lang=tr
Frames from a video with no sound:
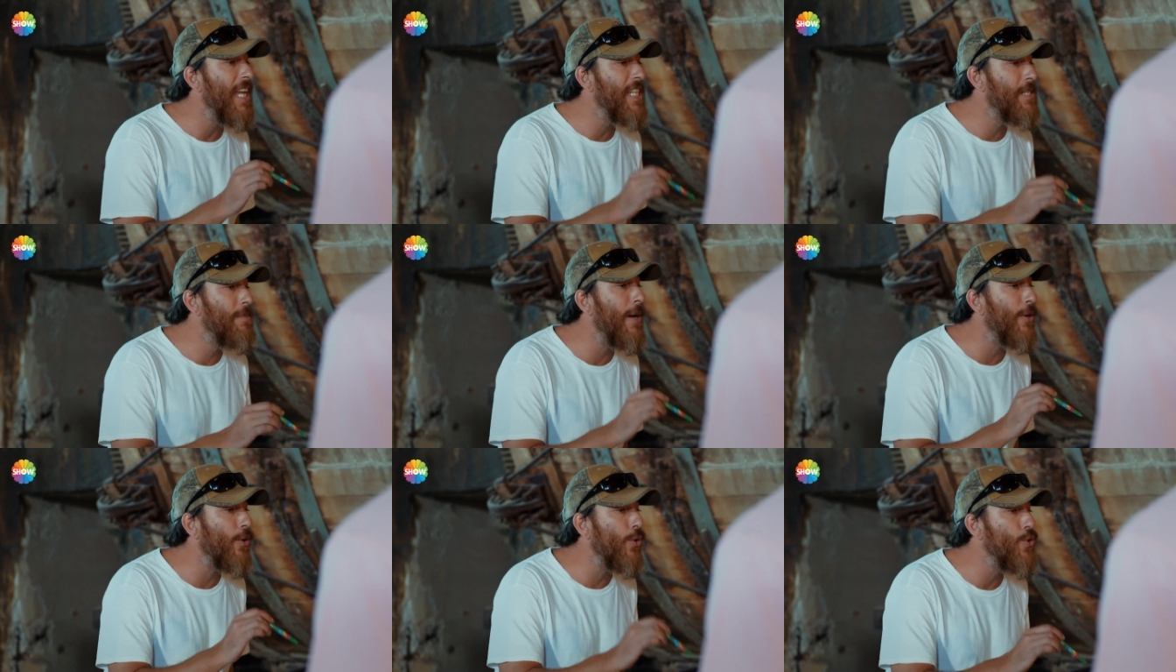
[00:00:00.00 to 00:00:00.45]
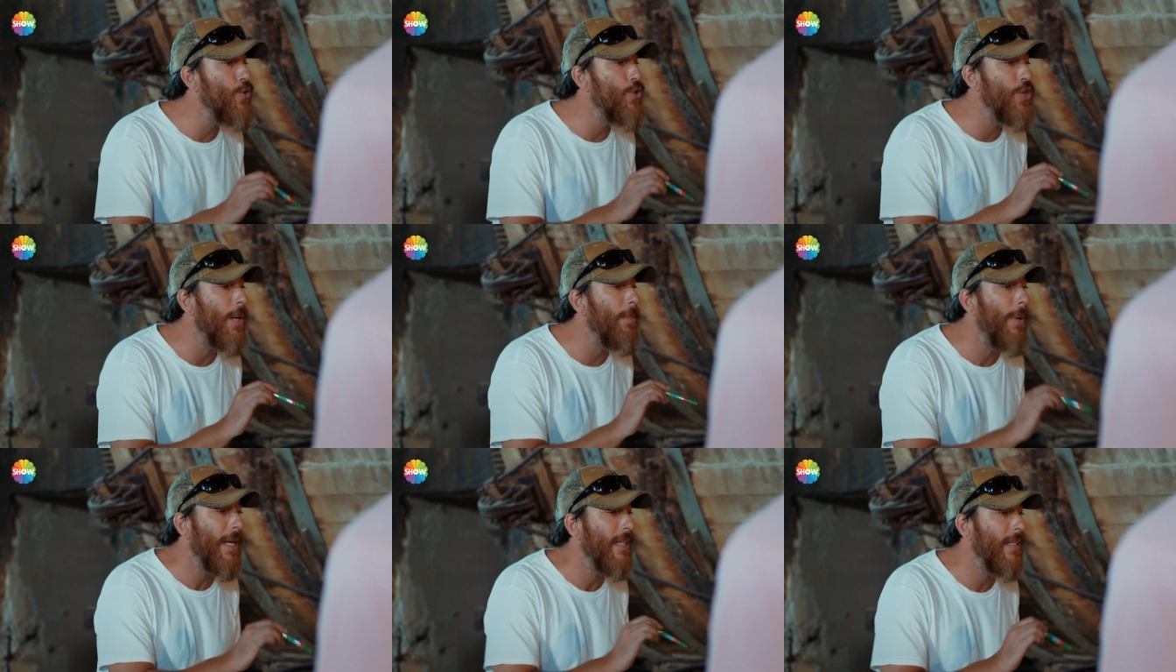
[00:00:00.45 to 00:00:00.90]
Ezber
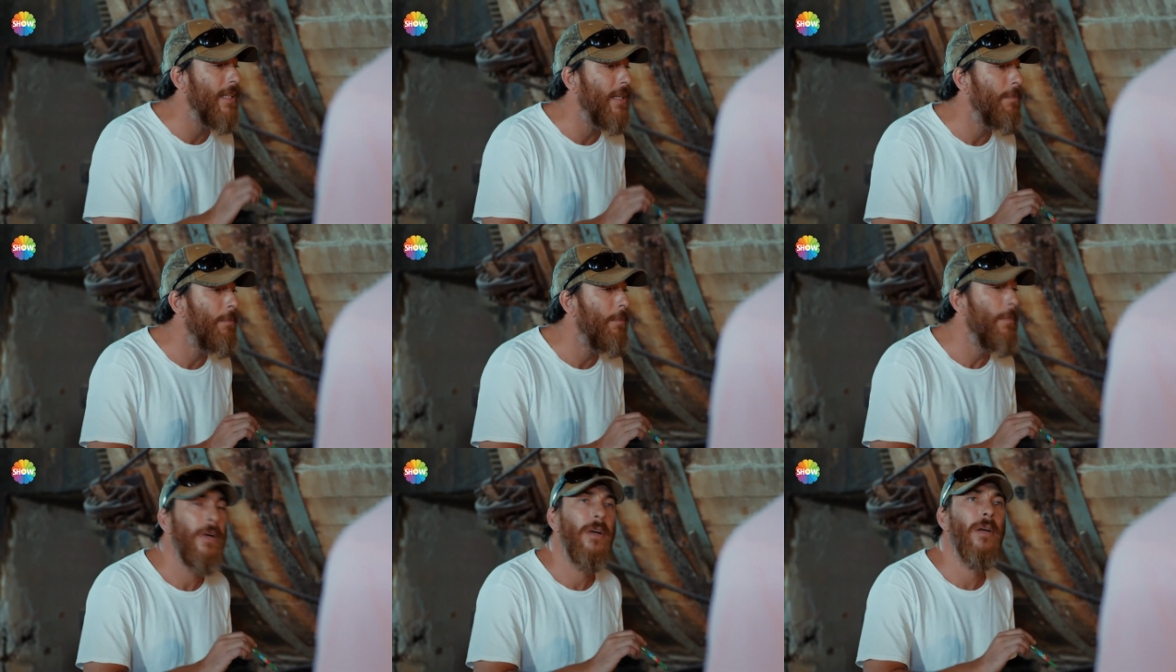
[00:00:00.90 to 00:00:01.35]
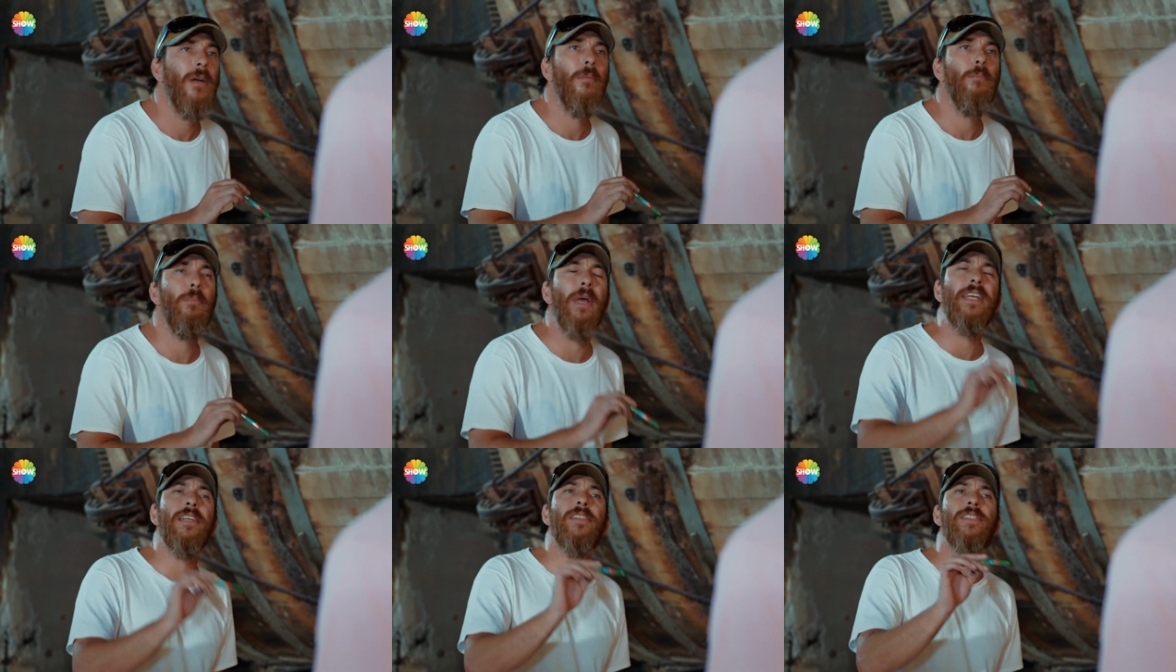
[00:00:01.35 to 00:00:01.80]
oyuncuya bayılırım.
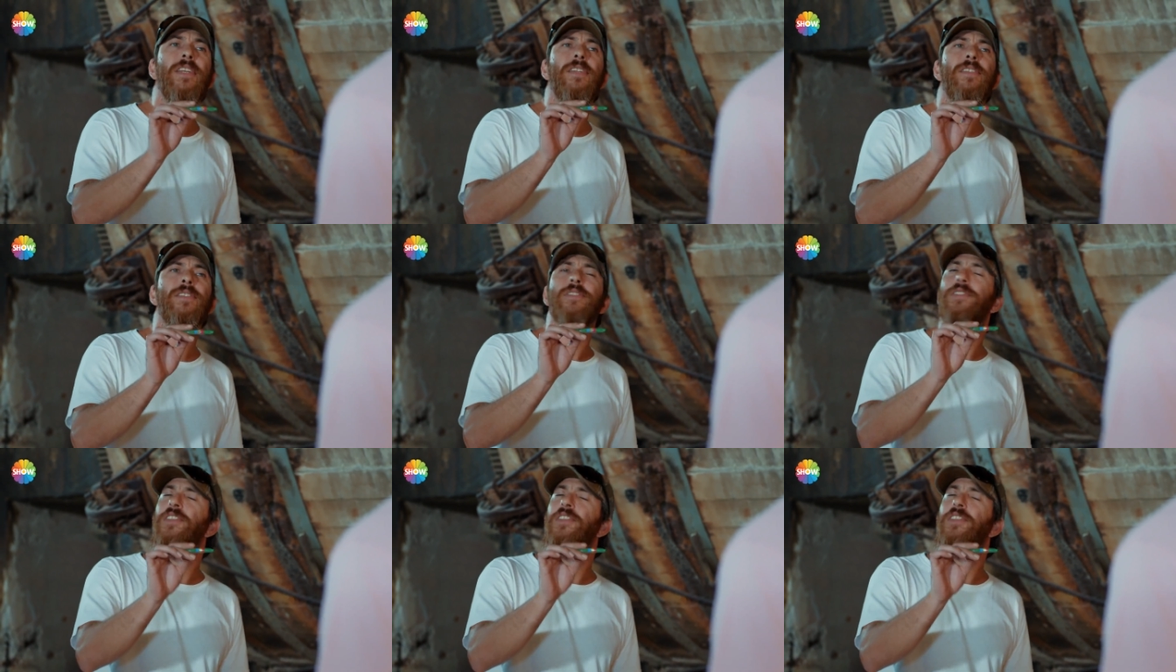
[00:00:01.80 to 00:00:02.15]
Peki siz,